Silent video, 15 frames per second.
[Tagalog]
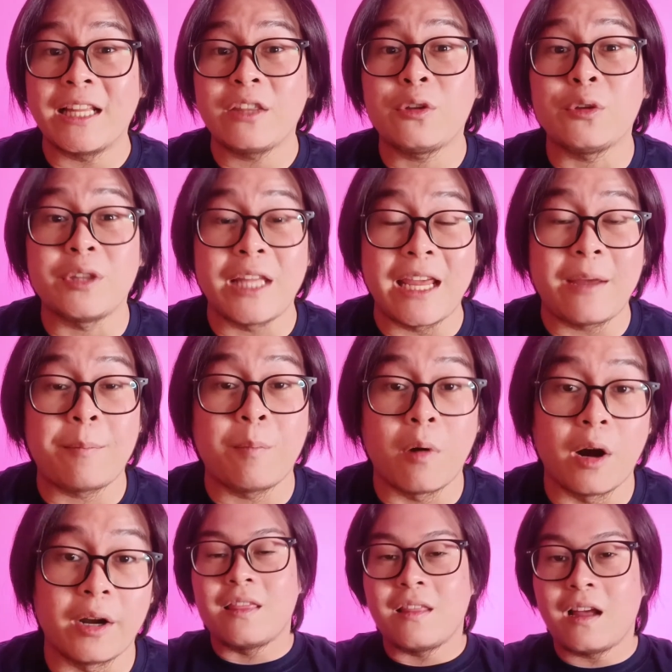to take
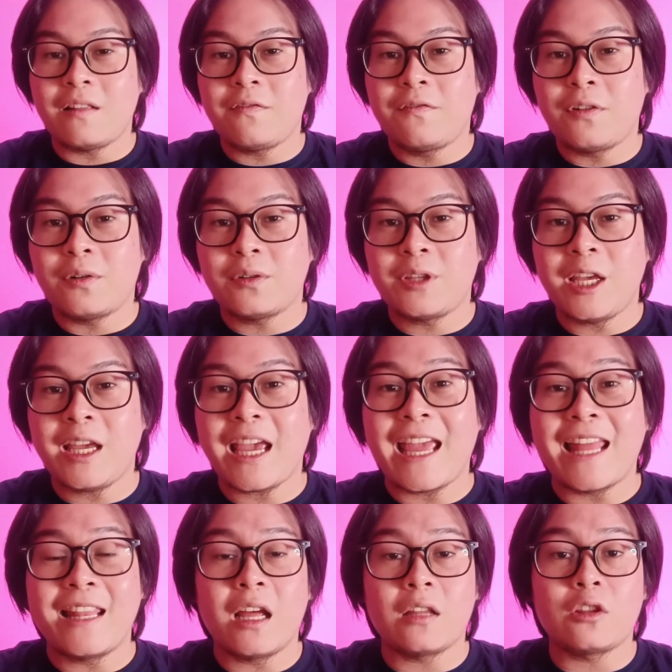part. Not voting
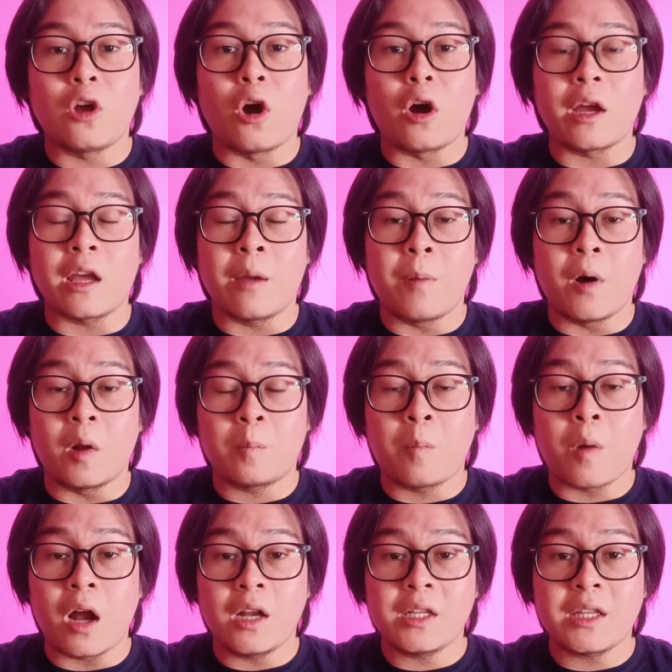and not talking about
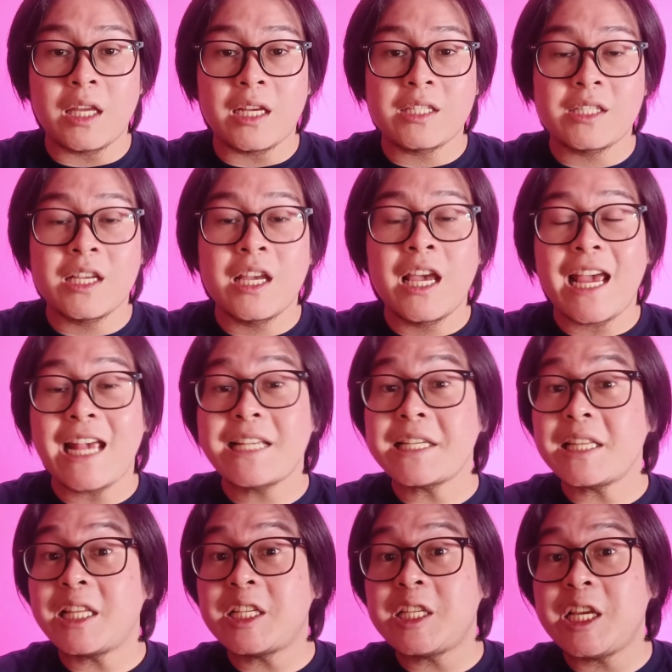politics is a
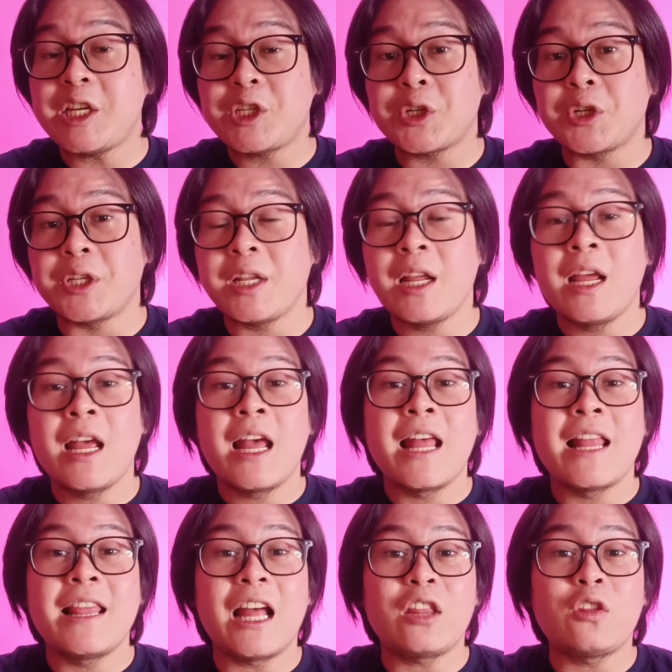decision
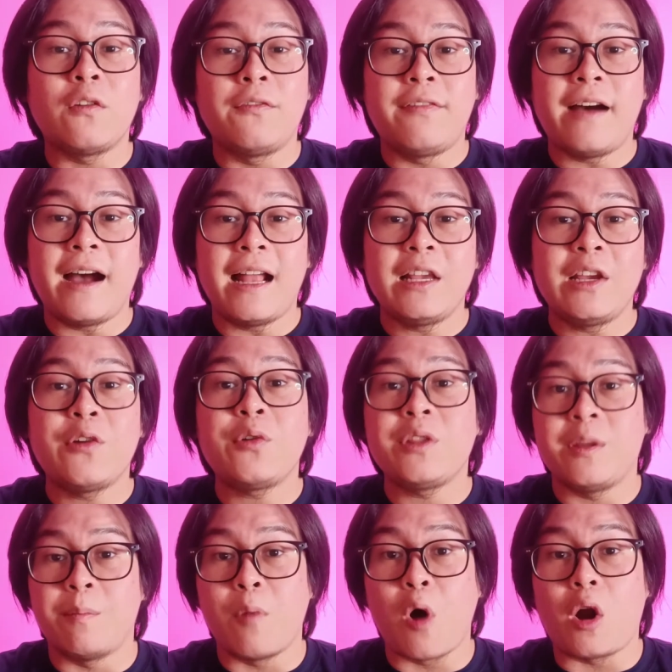not to value
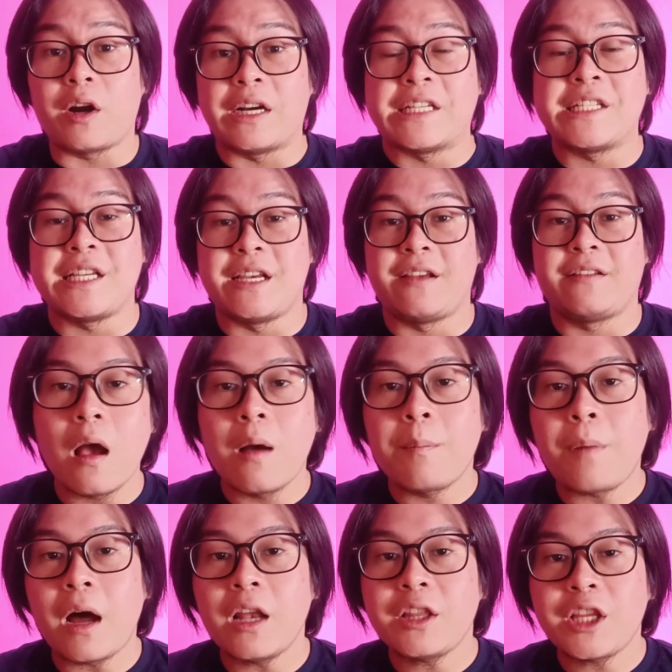democracy.
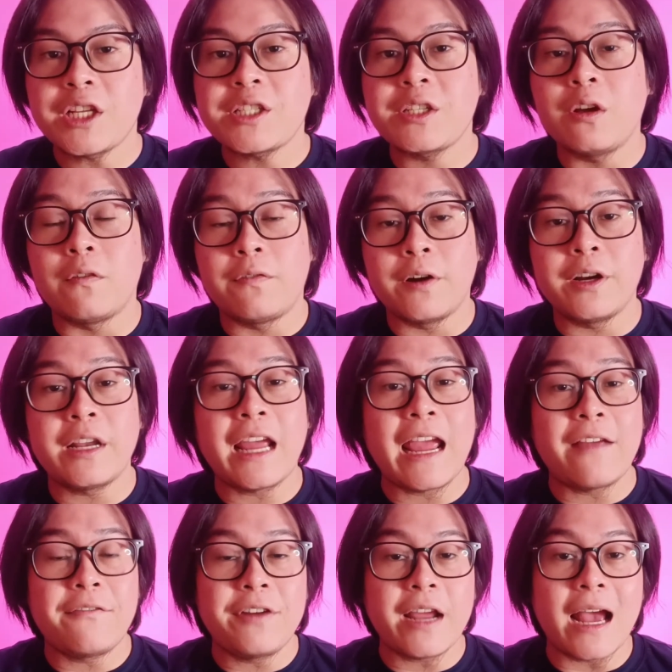Politics govern
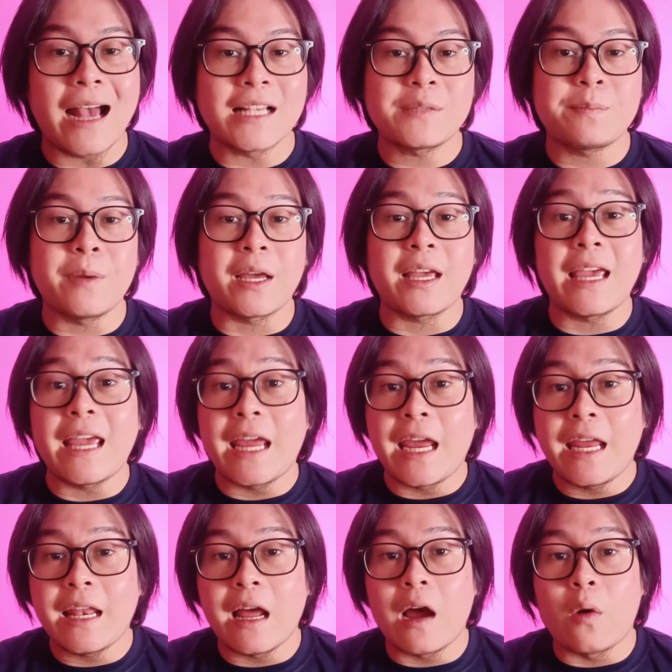every aspect
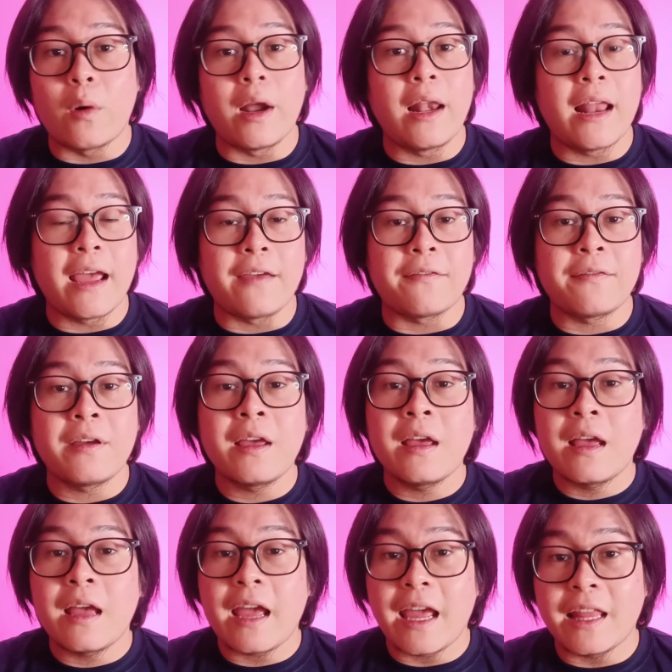in our life
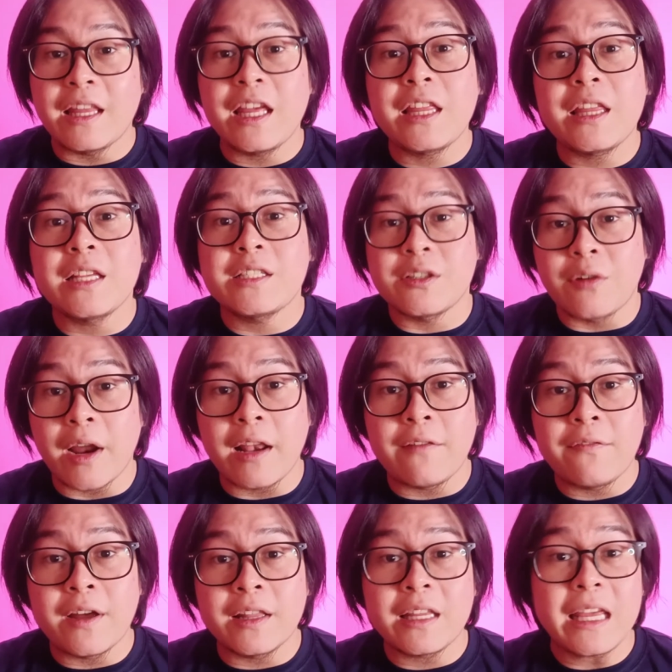and it is
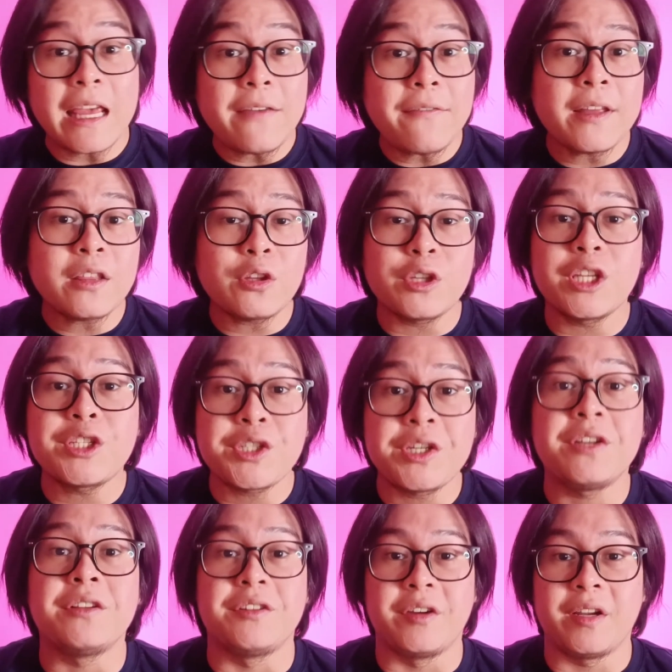relevant even to the
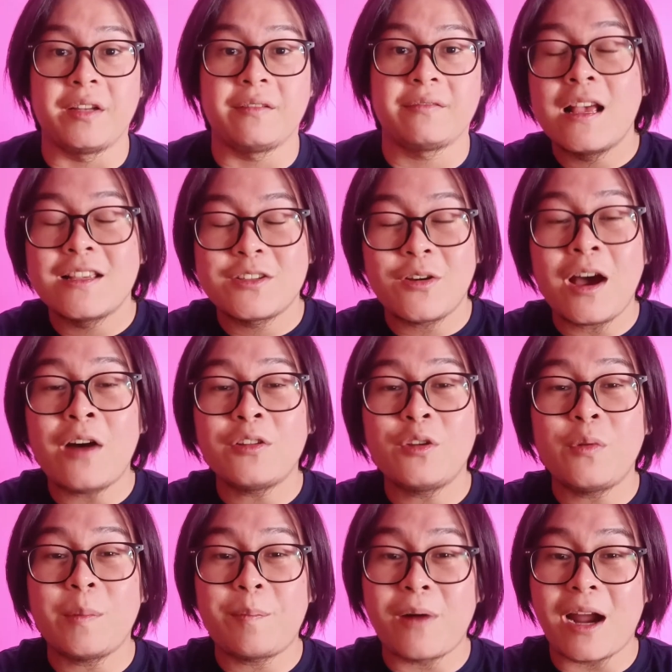children. So how do
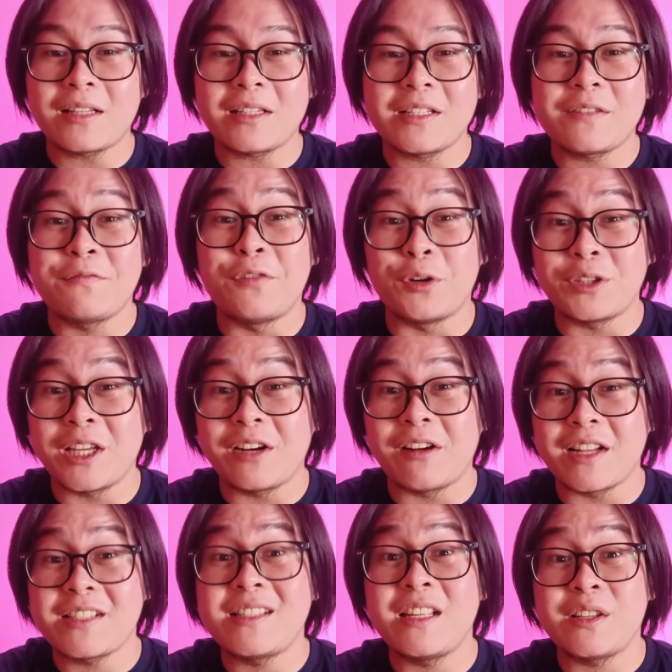we practice voting
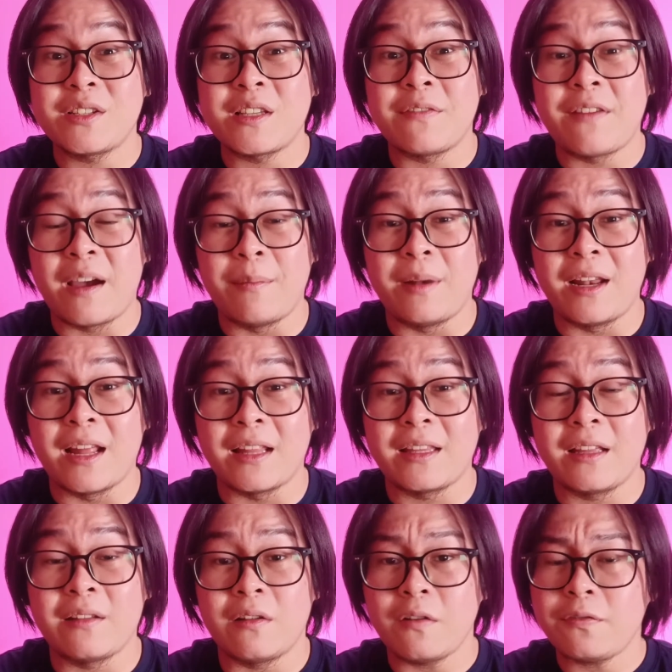rights dito sa family
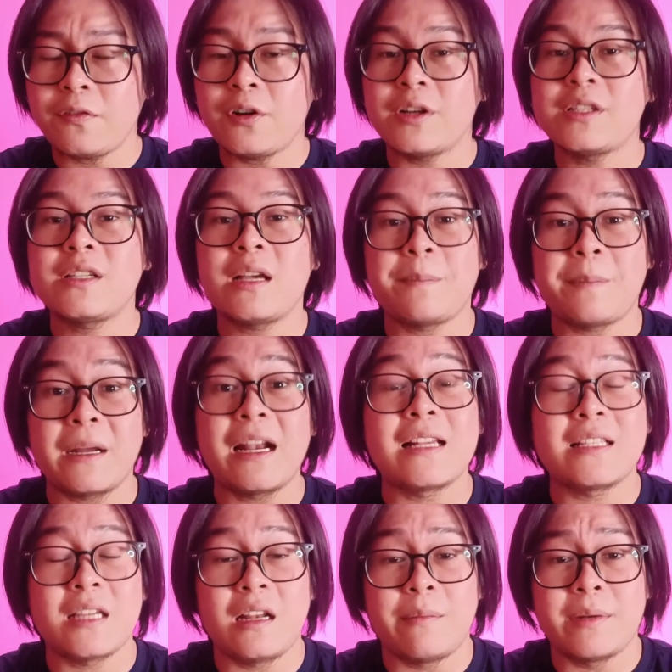natin? Of course, kapag
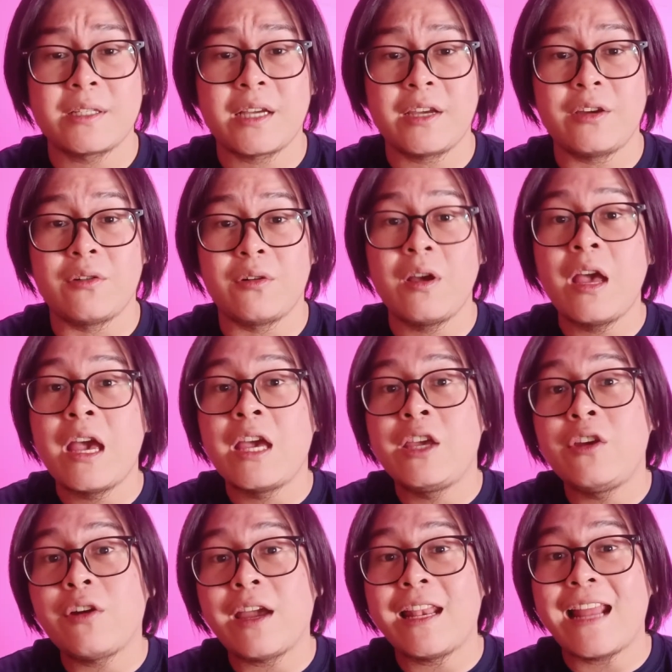nasa labas kayo, you
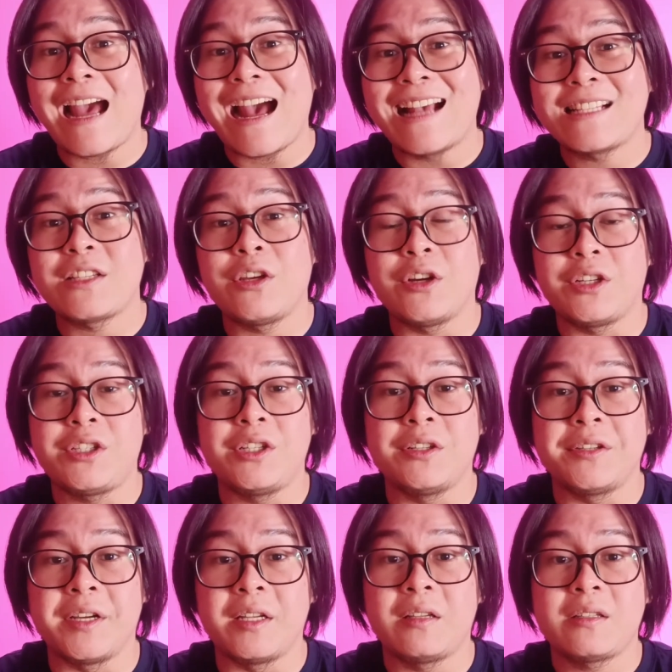can ask your
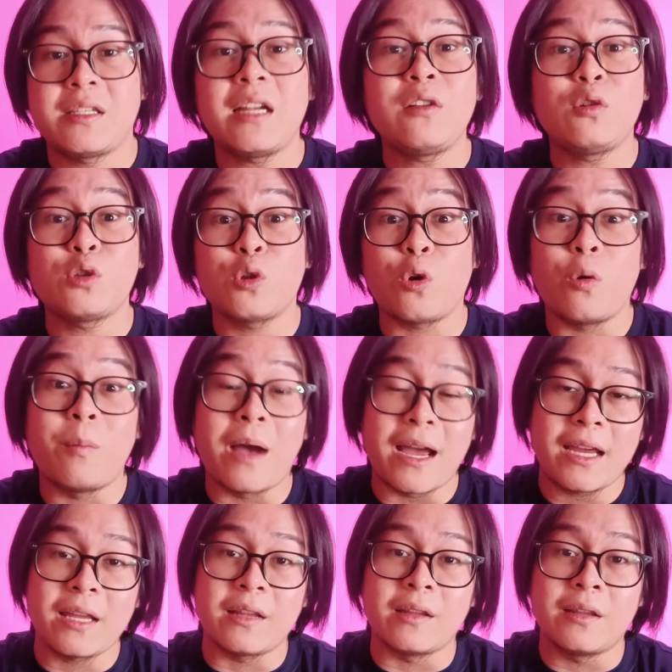children saan gusto
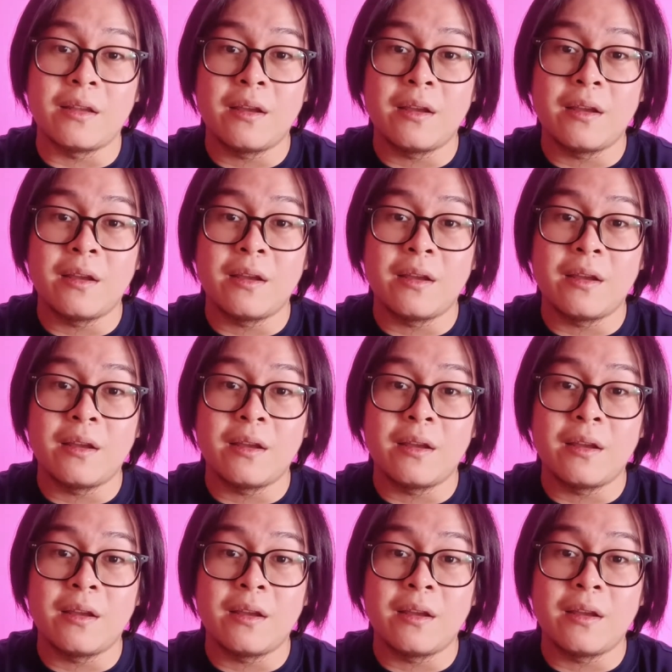kumain.